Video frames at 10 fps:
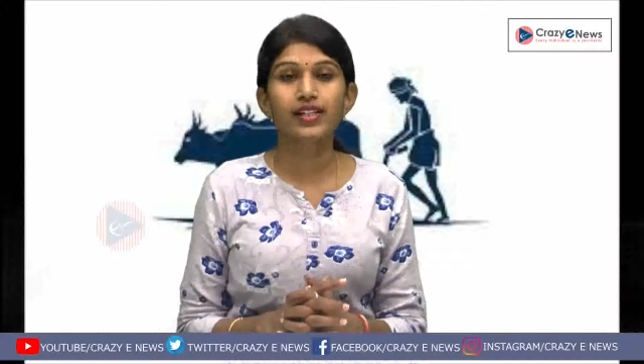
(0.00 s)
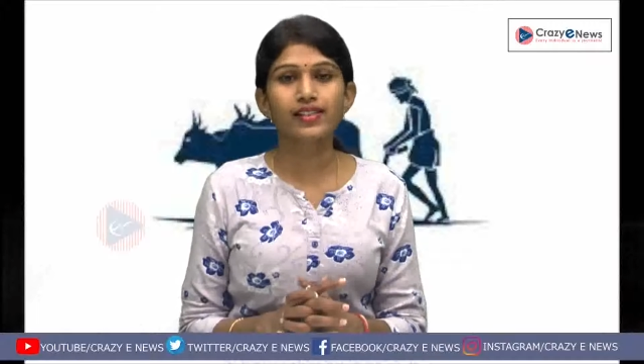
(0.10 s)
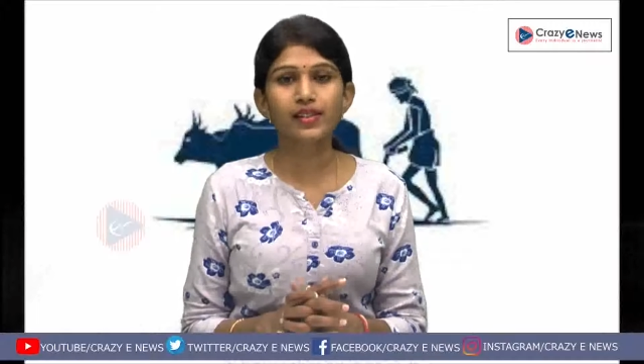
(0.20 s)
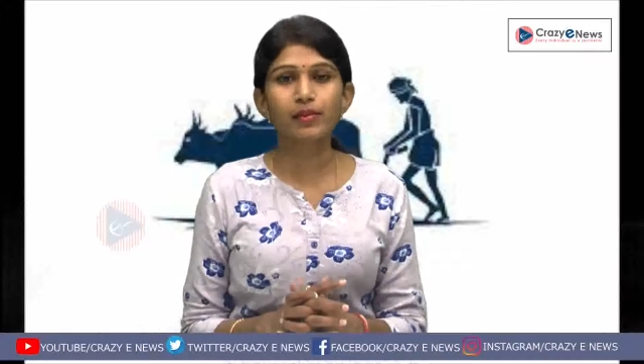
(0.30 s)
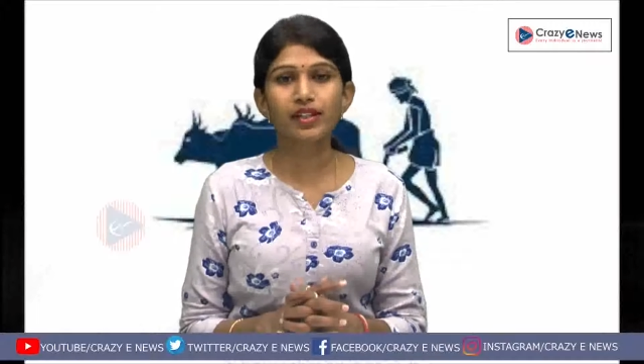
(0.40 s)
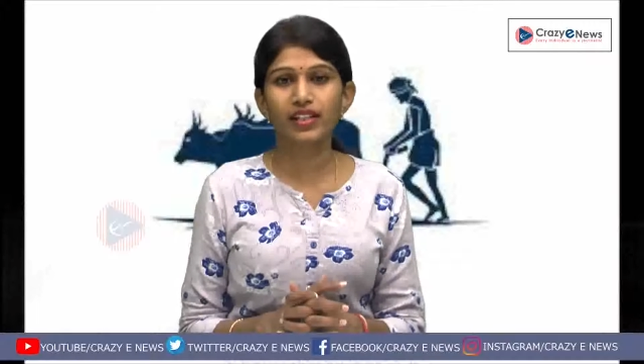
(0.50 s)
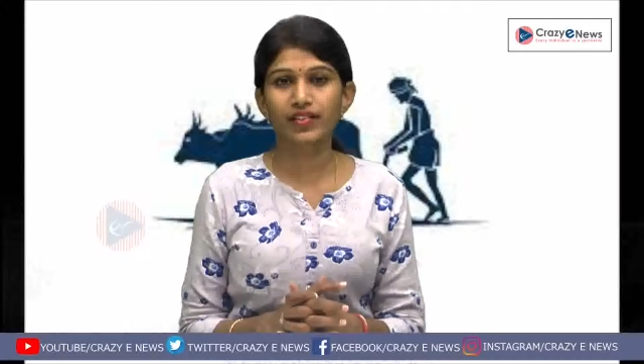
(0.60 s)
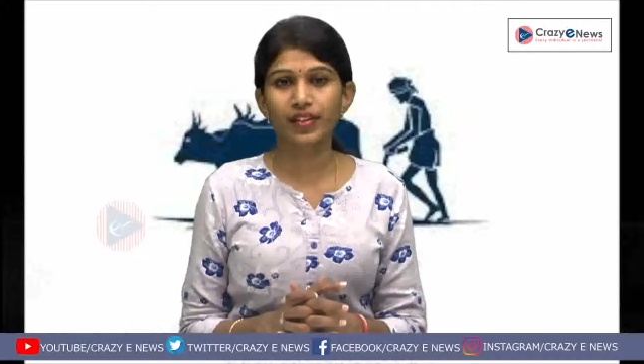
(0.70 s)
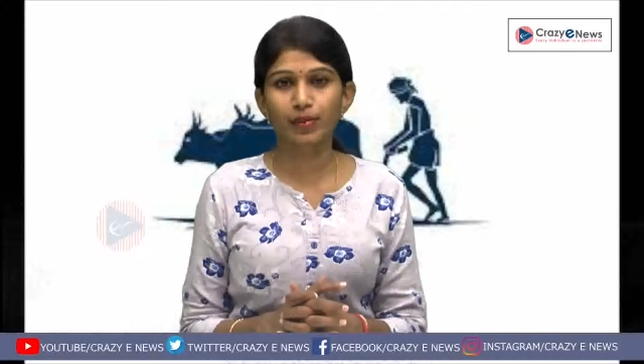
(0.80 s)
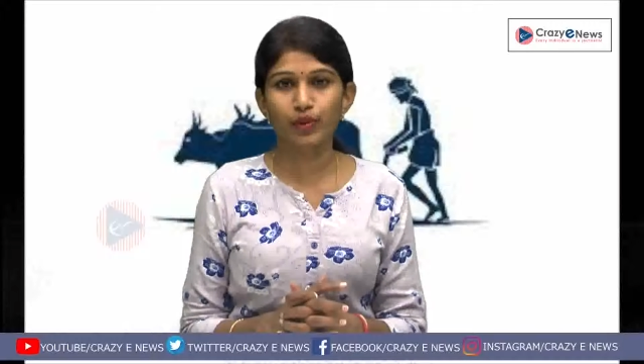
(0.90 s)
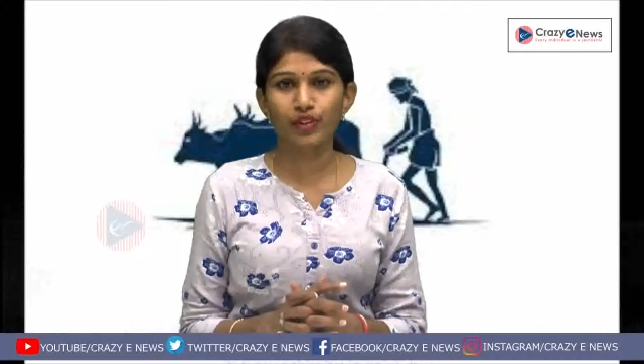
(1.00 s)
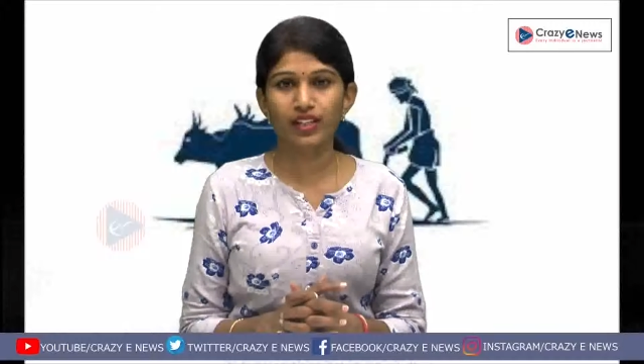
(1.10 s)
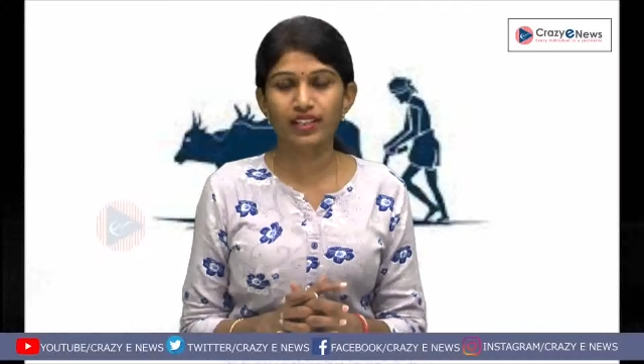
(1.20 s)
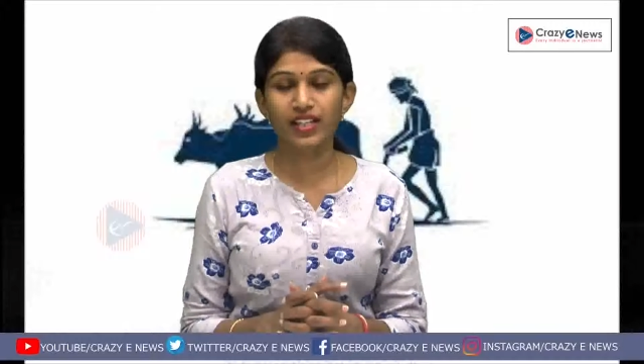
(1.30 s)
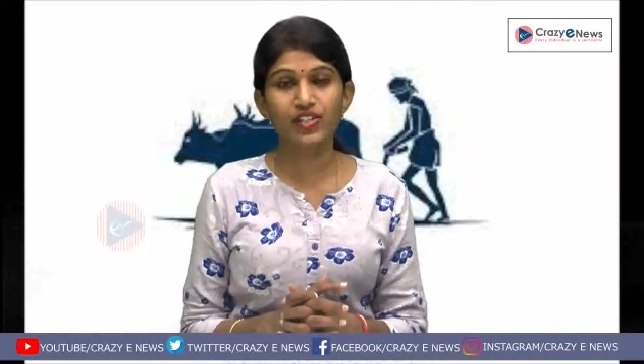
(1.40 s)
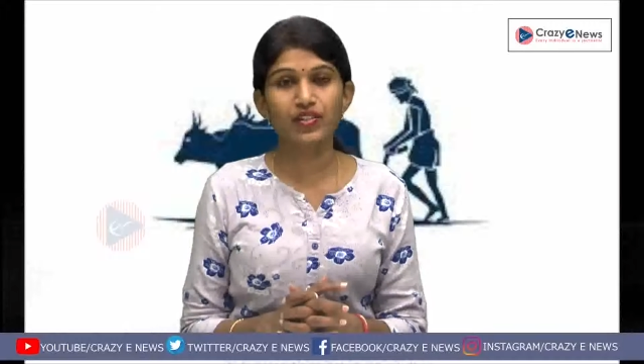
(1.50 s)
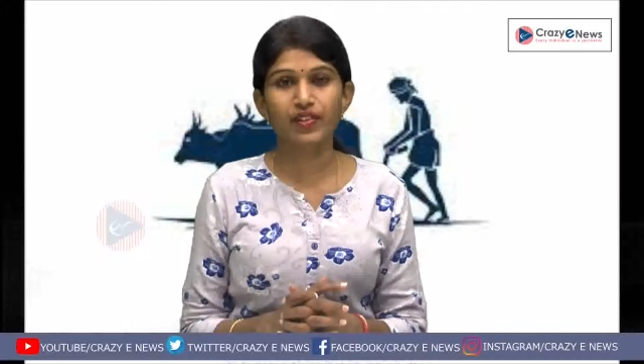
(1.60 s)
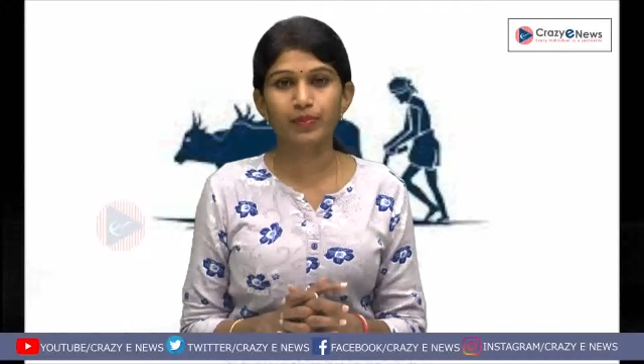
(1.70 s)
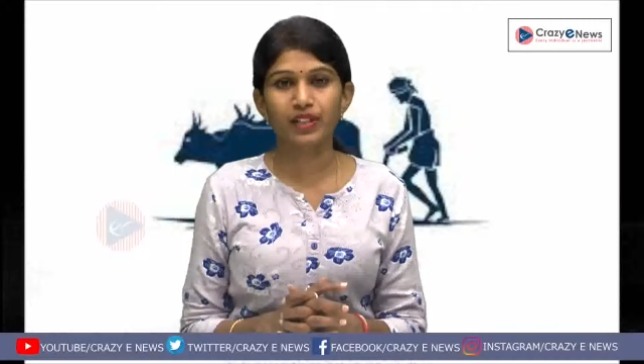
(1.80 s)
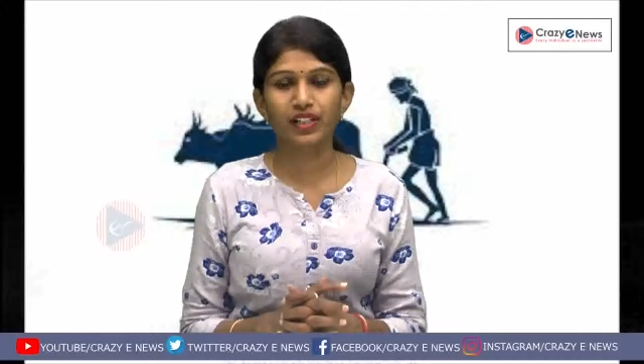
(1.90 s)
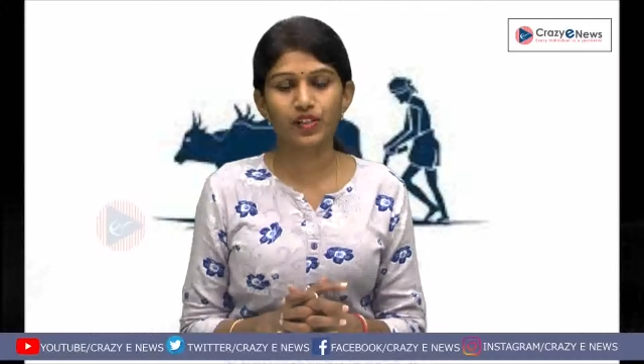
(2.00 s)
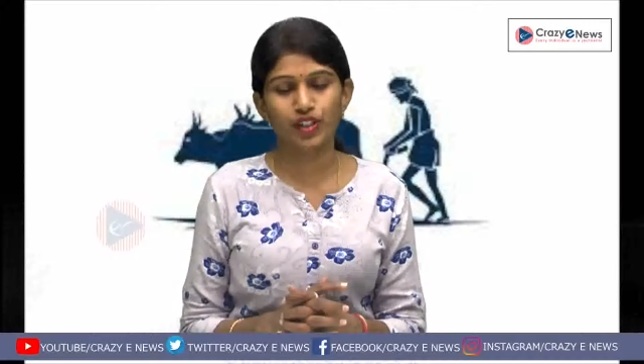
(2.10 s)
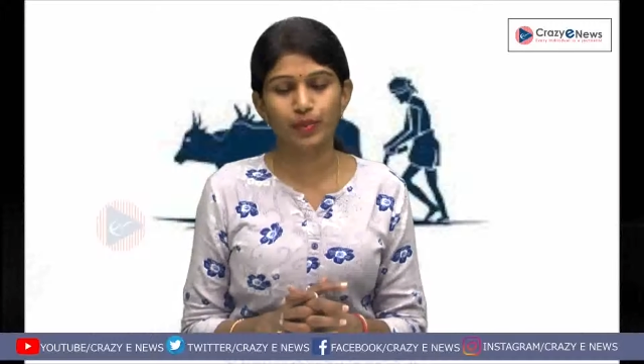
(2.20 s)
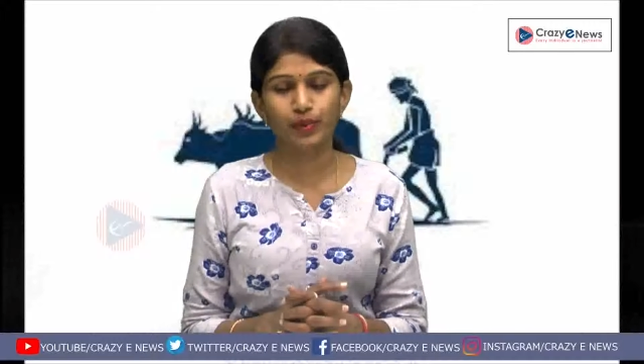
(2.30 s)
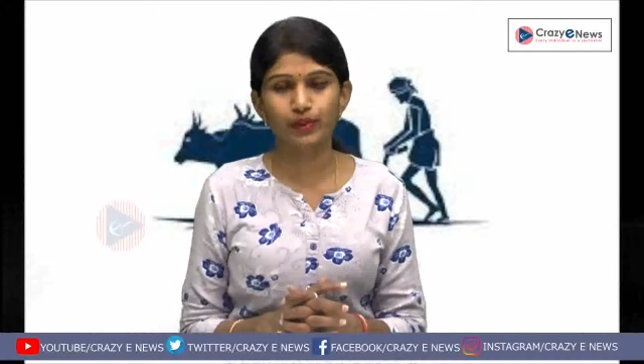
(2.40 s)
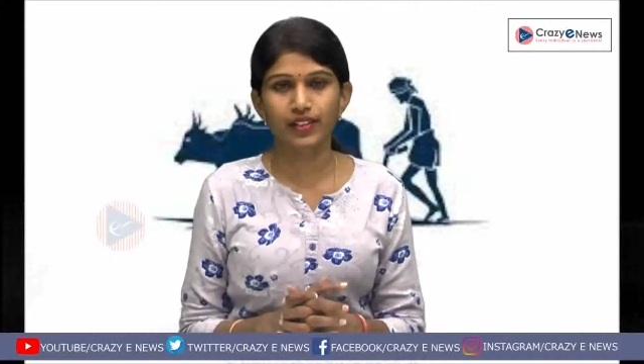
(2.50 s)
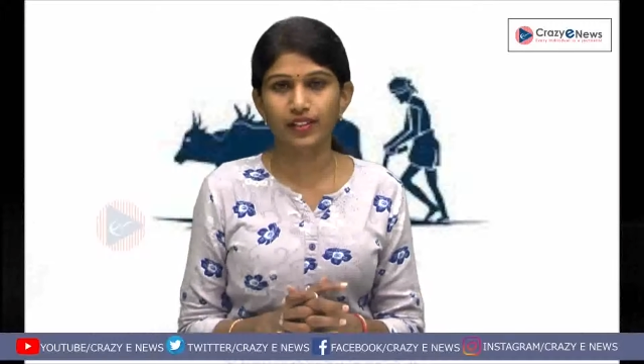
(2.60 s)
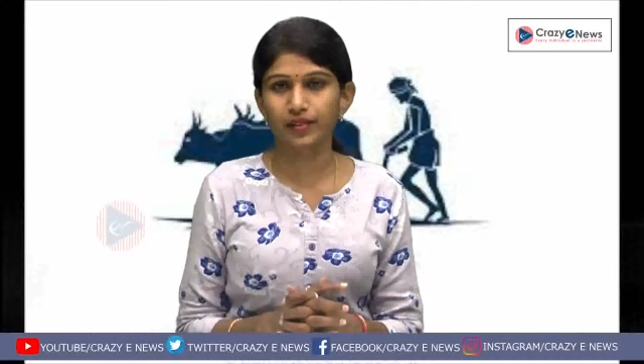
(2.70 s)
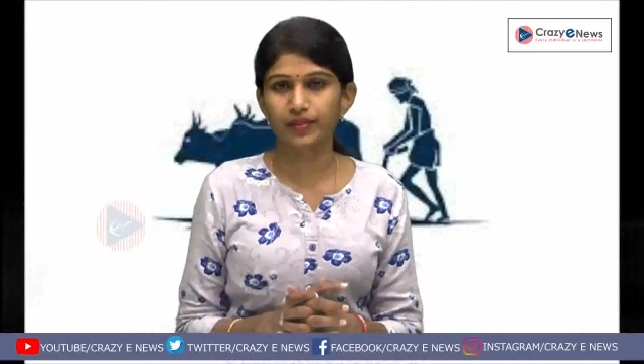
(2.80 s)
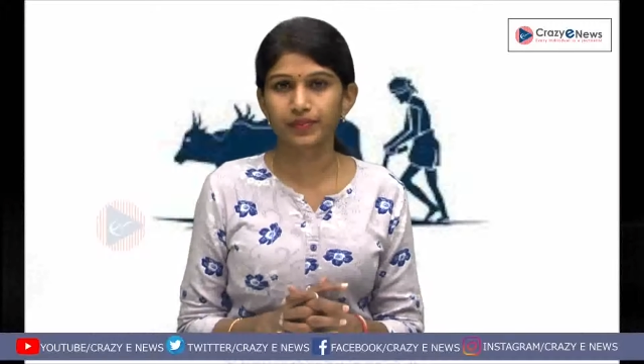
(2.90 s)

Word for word: డిసెంబర్ ఇరవై మూడున దేశవ్యాప్తంగా జరుపుకుంటారు